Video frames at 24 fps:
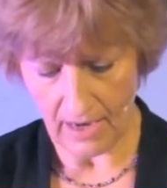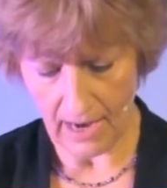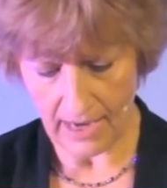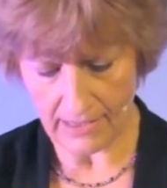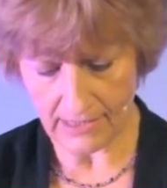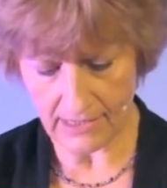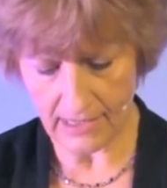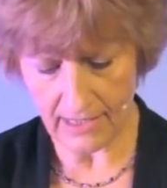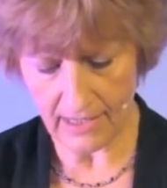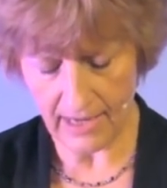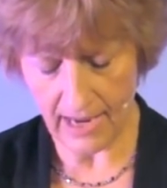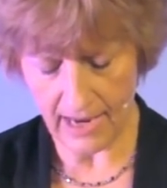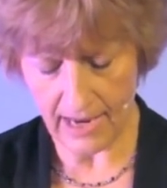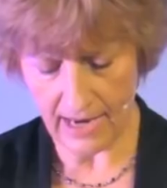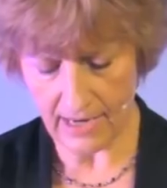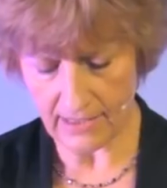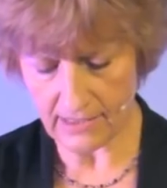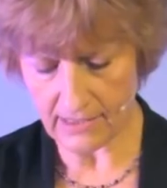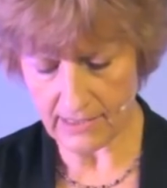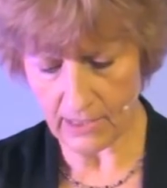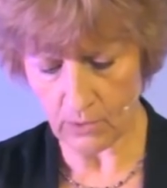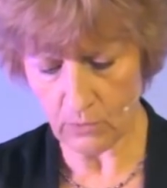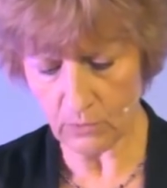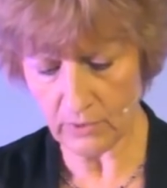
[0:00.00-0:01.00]
Así que
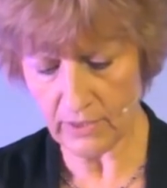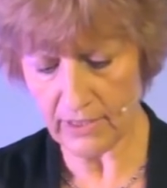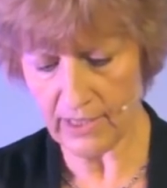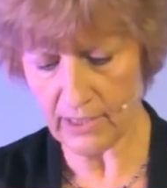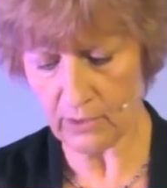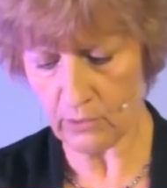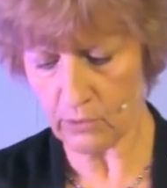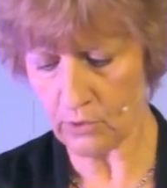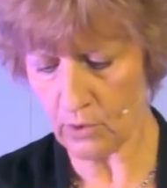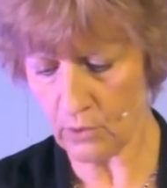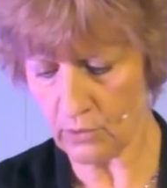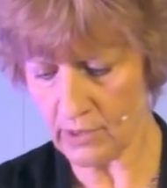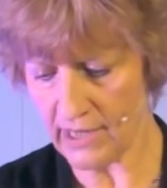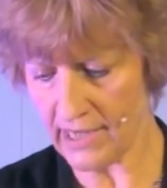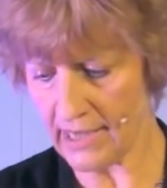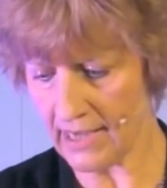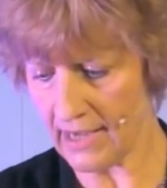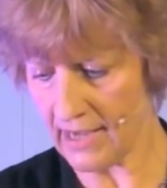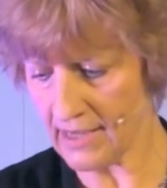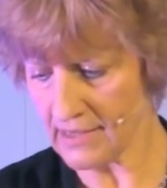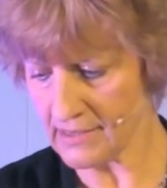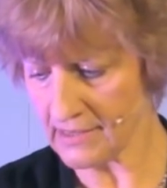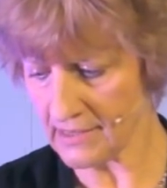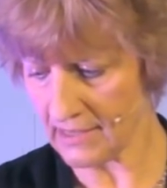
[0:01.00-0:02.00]
en 2 de
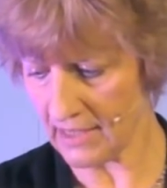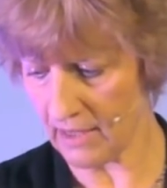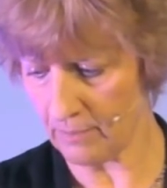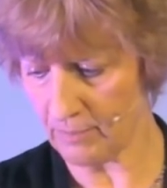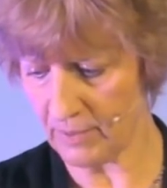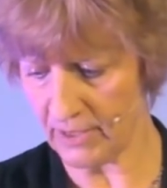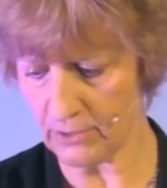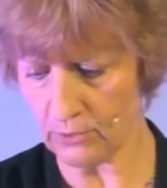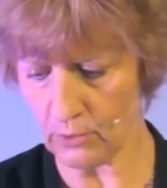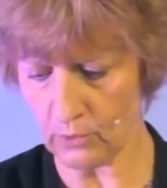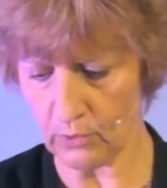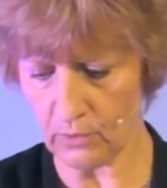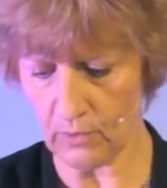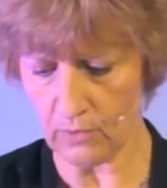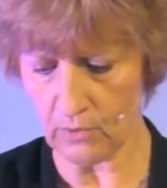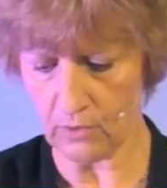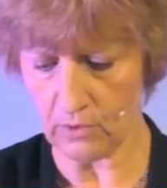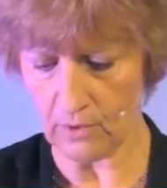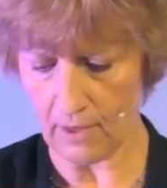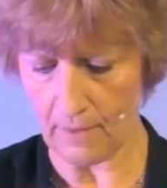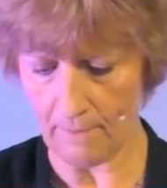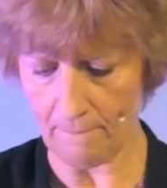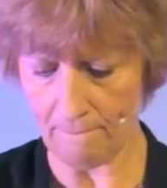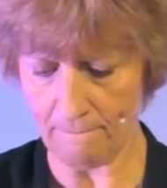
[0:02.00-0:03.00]
Crónicas,
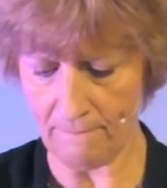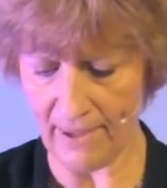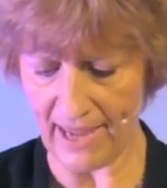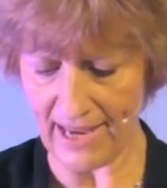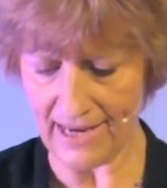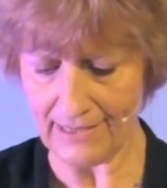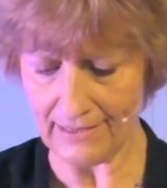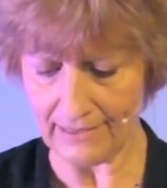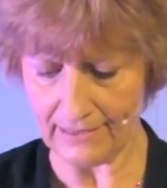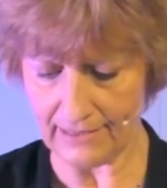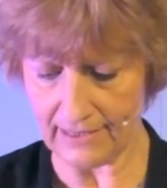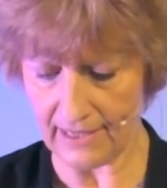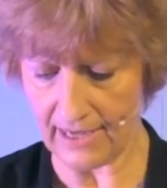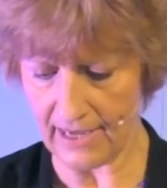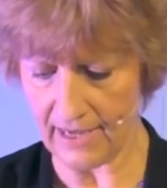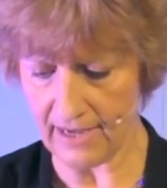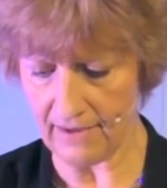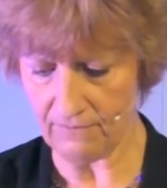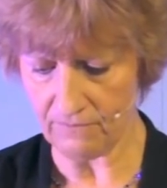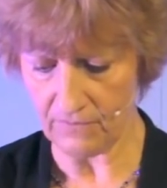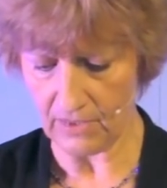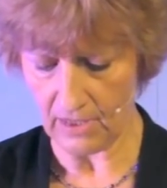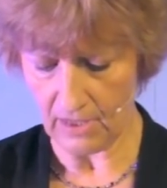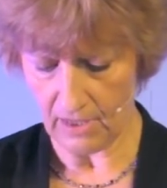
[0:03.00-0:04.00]
capítulo
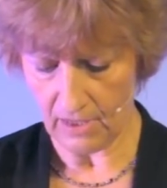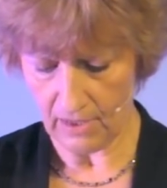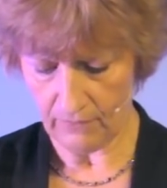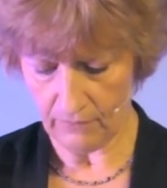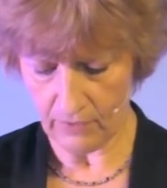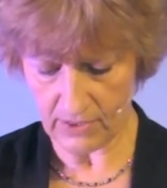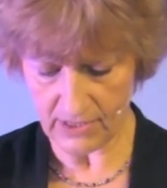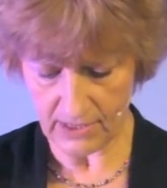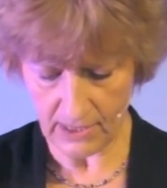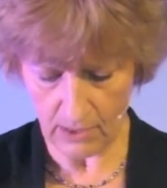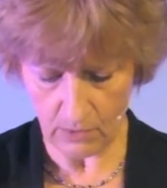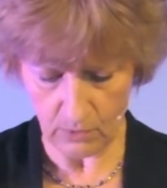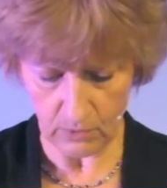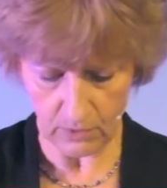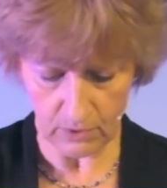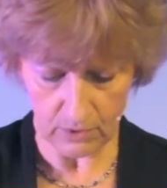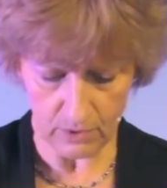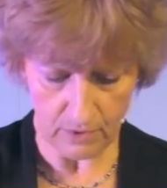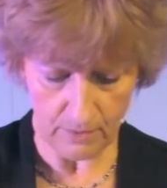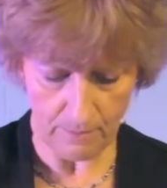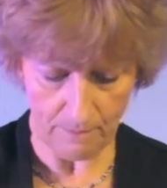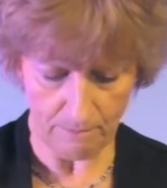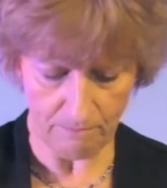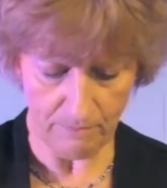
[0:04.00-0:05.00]
20,
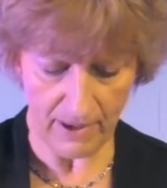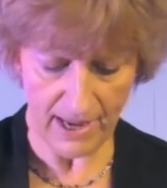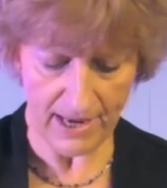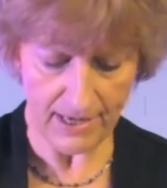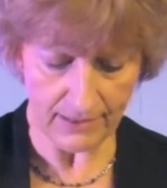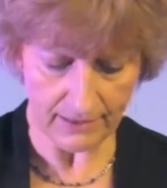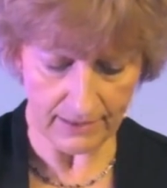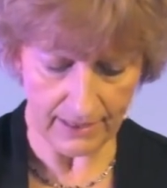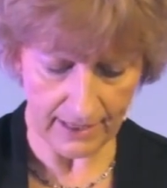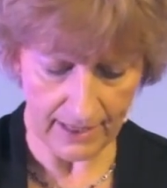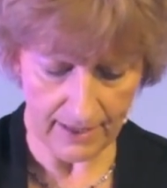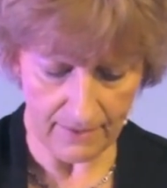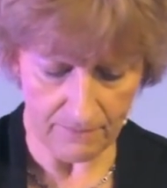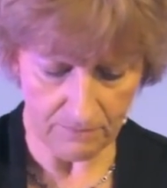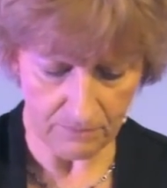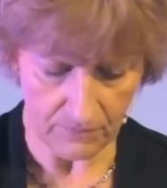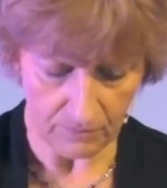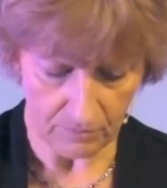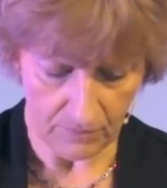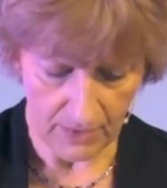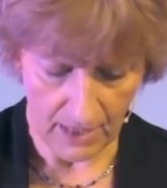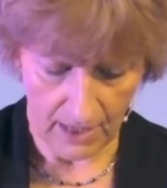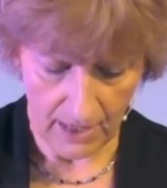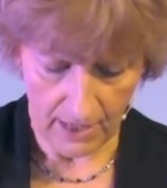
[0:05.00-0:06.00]
versículo 20,
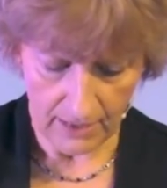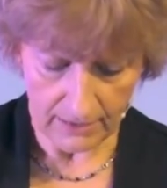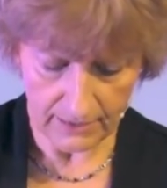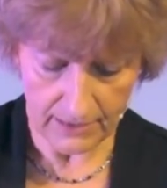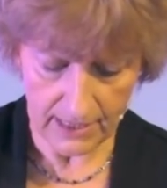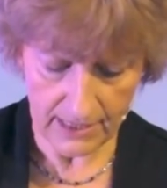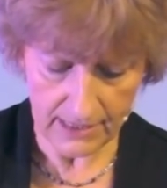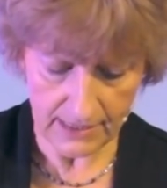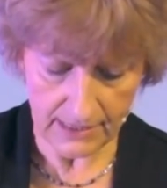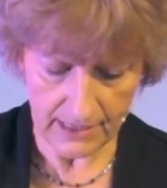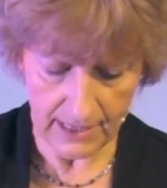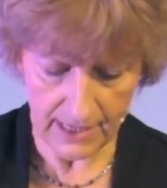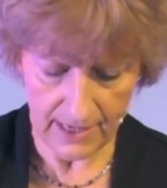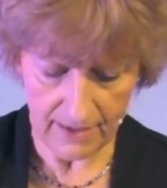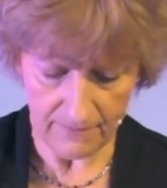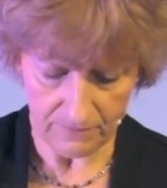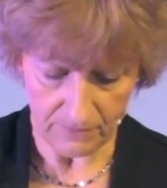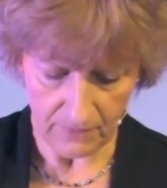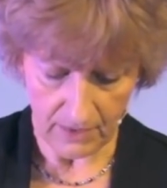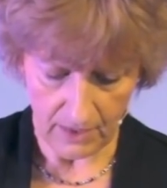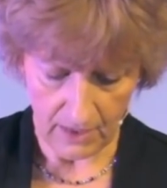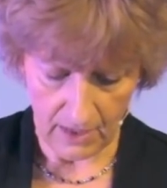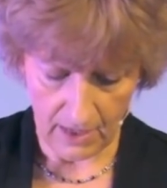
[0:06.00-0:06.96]
dice,